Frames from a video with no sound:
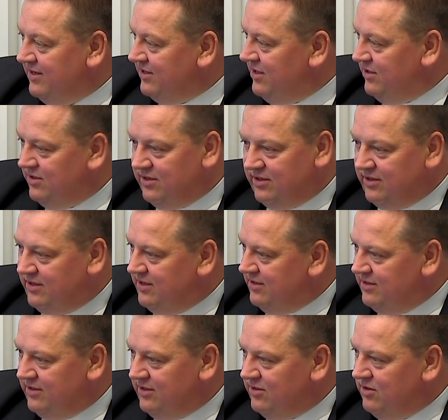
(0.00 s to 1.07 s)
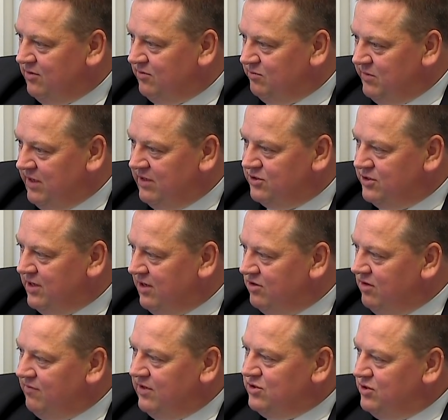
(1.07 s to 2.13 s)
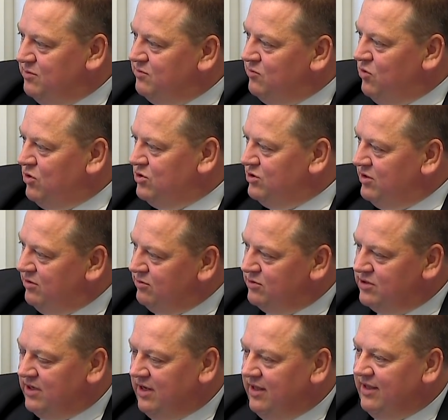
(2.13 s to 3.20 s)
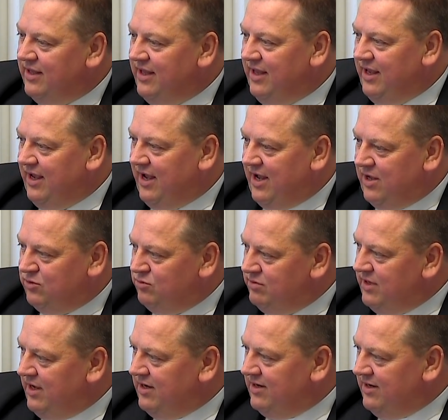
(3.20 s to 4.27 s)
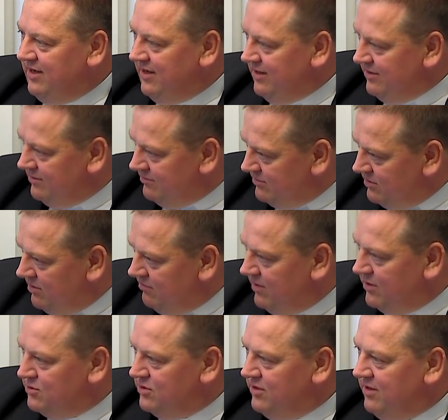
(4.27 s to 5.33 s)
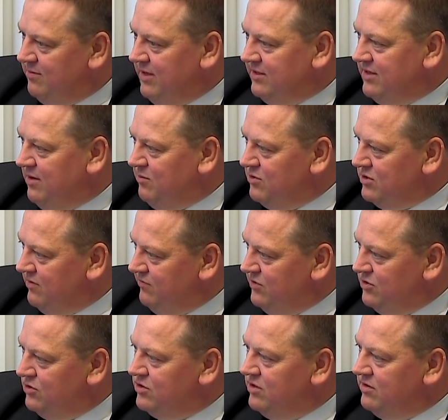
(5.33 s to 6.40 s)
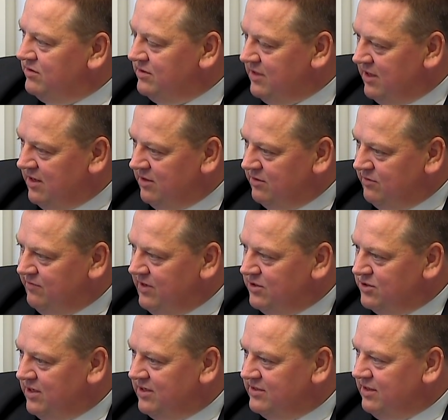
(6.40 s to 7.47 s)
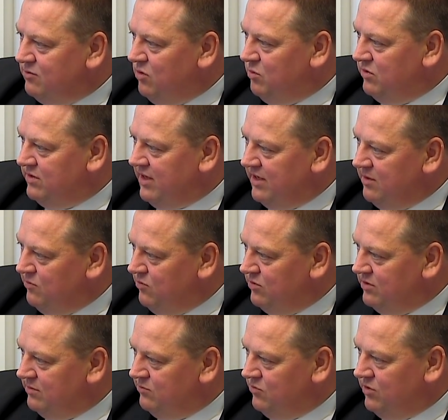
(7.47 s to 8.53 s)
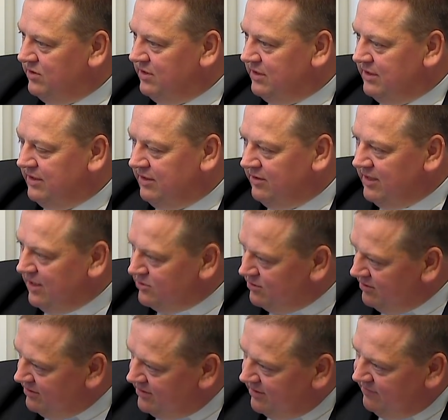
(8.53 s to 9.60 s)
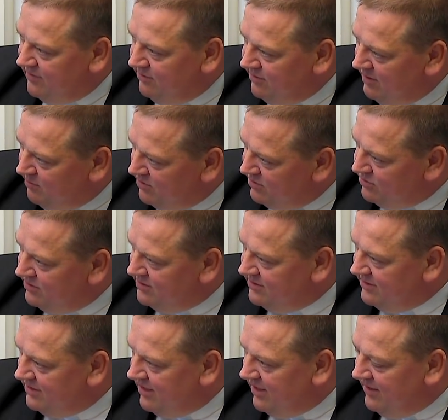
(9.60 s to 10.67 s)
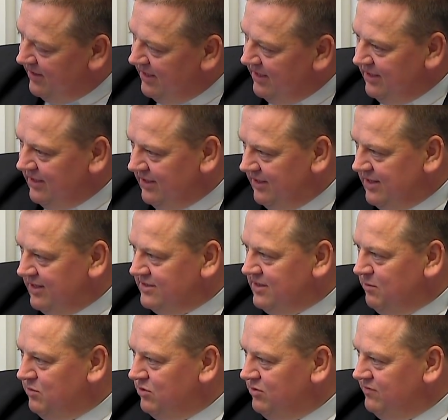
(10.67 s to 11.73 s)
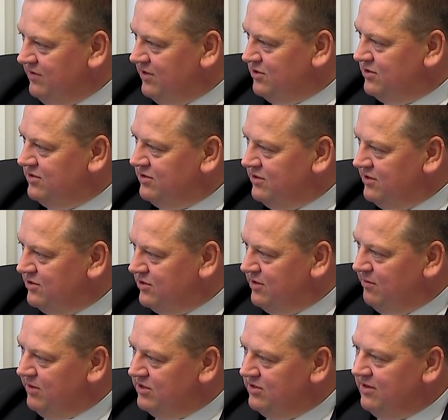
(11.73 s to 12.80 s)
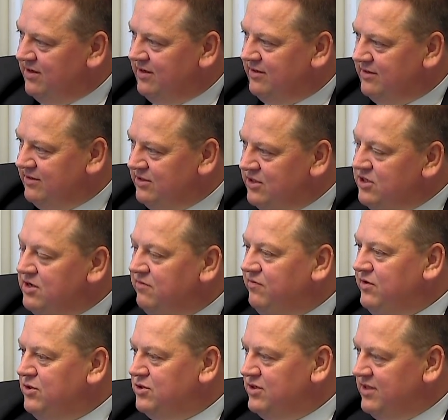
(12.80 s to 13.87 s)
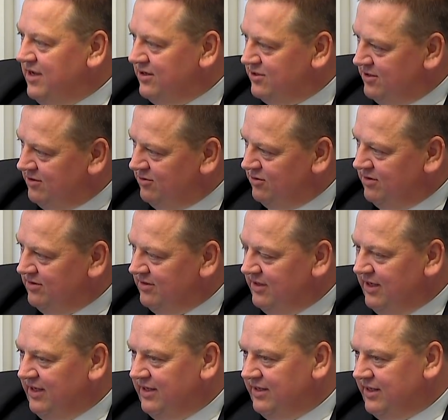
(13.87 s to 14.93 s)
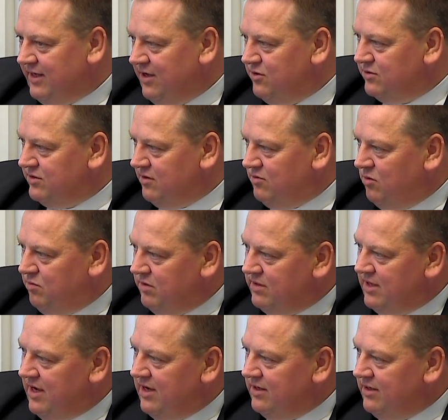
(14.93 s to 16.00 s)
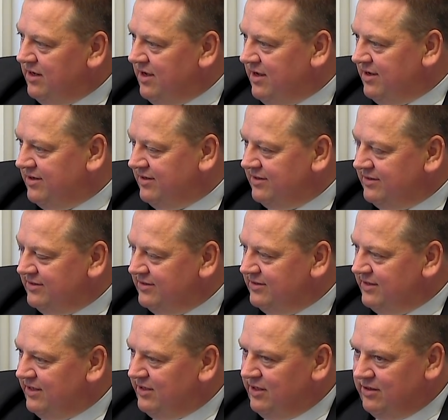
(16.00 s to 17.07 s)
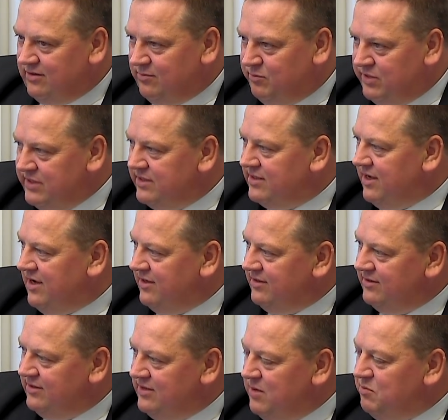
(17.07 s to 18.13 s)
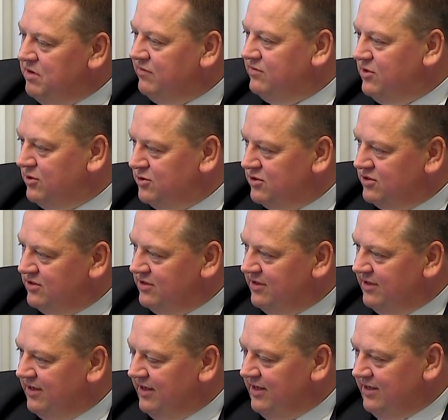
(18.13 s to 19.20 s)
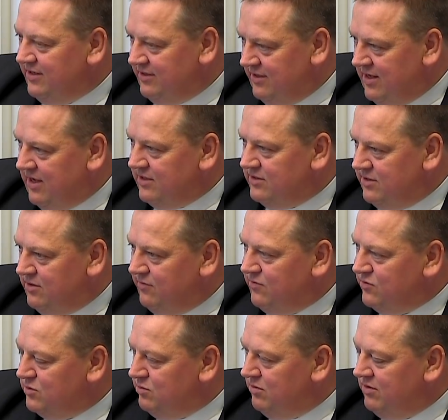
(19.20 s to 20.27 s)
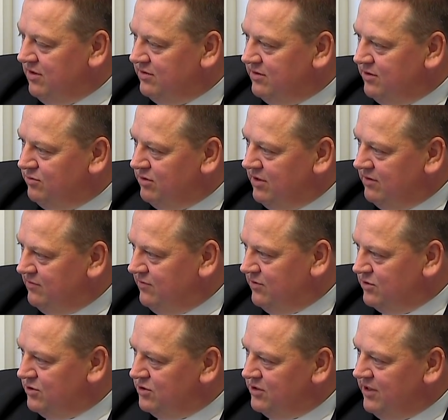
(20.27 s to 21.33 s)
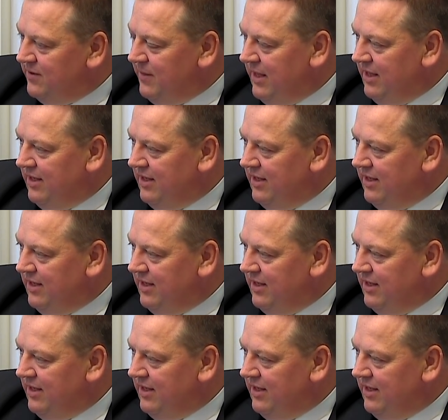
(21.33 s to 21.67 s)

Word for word: kiedy, kiedy no, mieli się radować młodzi ludzie, a tu nagle no właśnie, Matka Boża widzi na twarzach zakłopotanie młodych. Od razu interweniuje, prosi syna. I tak samo również, czyli nie będzie i nie widzi naszego takiego zakłopotania, e, takiego pytań, niepewności nas, nową wspólnotę, która tworzy się.